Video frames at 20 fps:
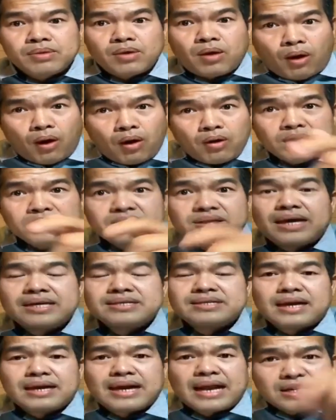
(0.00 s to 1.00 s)
ô con
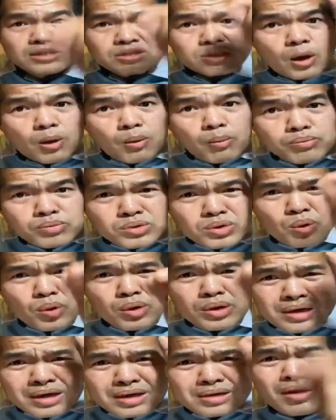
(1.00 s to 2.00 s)
trai sạc đà sống
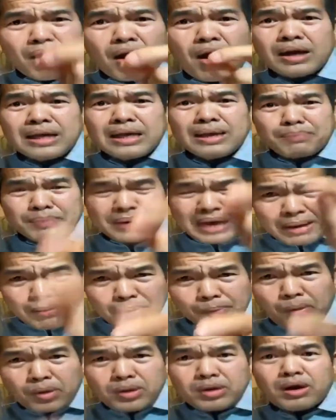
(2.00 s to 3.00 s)
chúa dương thằng con này đây
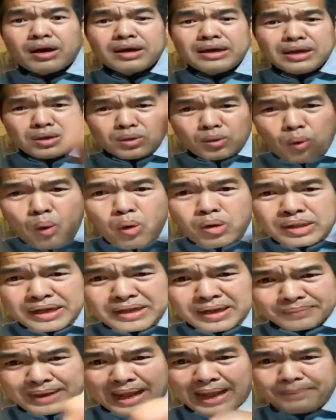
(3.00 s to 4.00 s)
mà con nó này cua theo
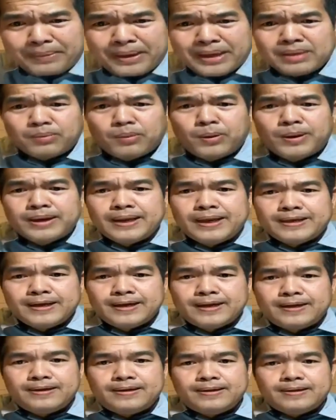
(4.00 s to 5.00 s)
chừng này pe chừng mùi kia chứ